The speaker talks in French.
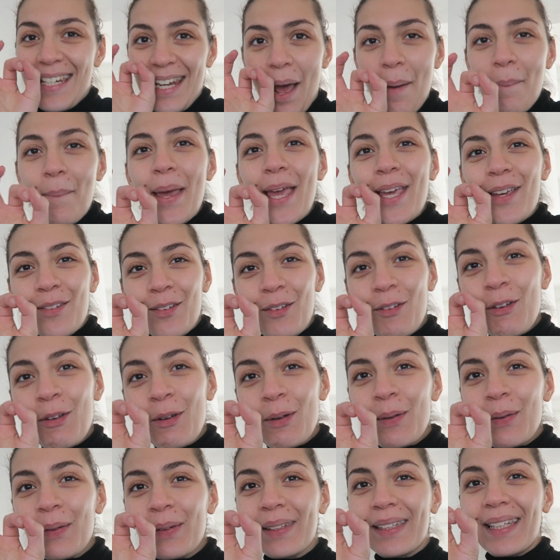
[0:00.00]
jamais
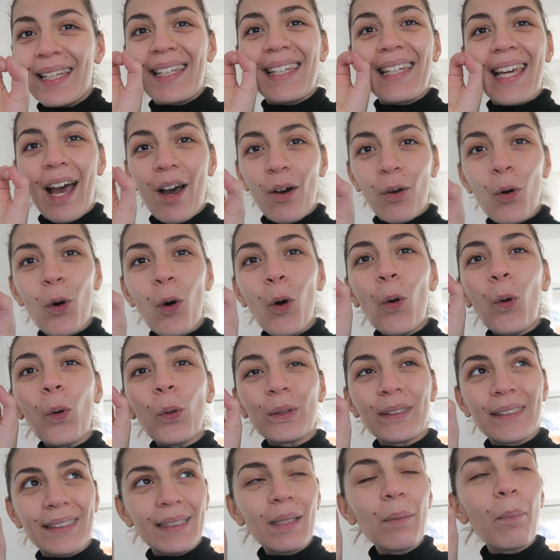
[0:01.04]
eu des carreaux
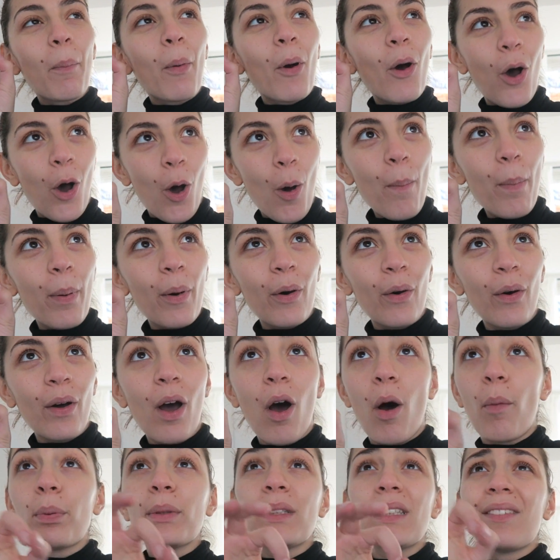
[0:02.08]
aussi propres.
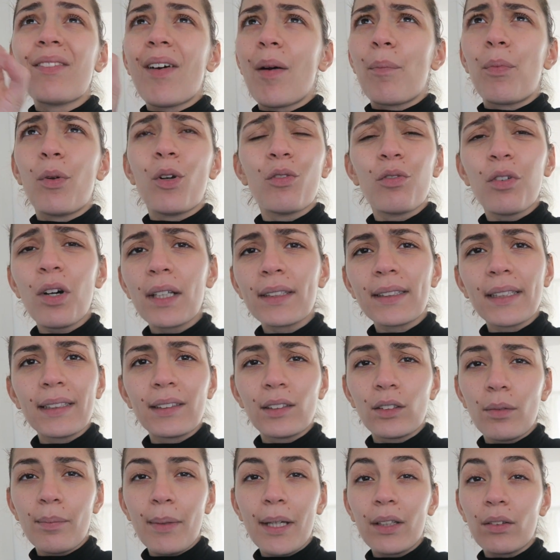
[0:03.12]
En plus il va pleuvoir
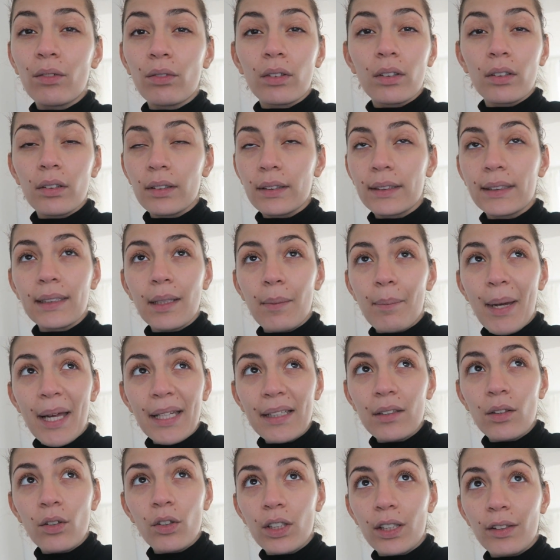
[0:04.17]
cette semaine donc euh, c'est
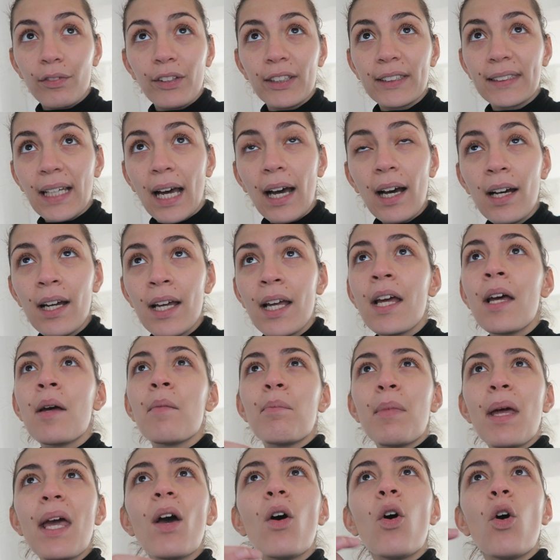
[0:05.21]
bête que j'ai fait ça.
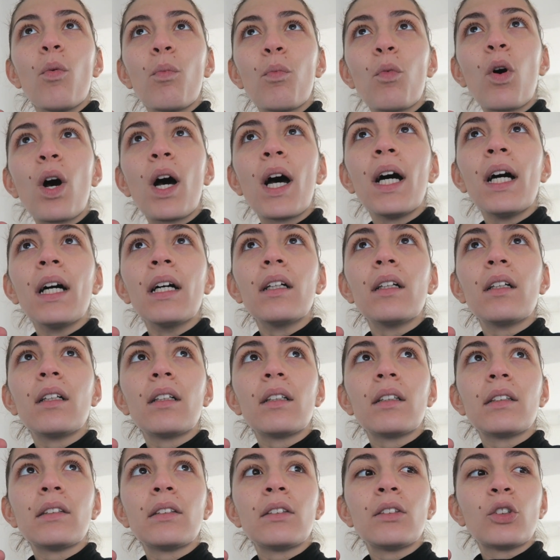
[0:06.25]
Mais au moins
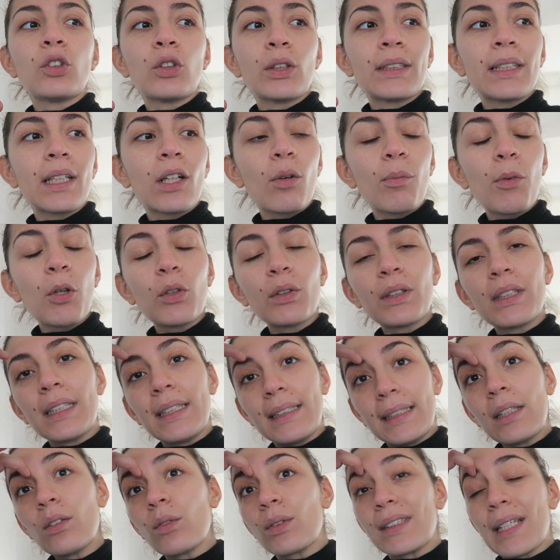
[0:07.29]
euh, je sais comment
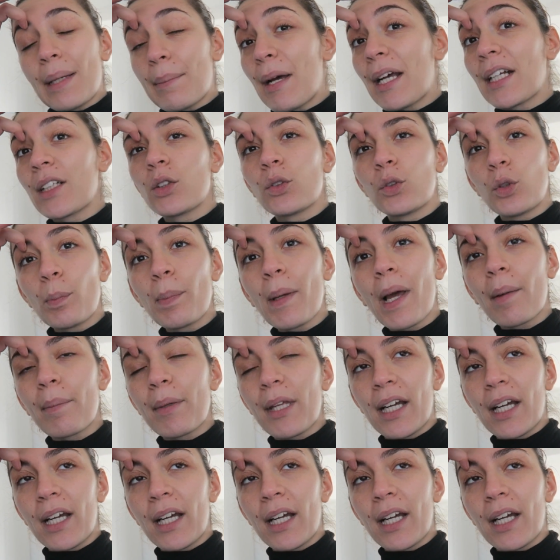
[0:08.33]
l'utiliser donc ça marche super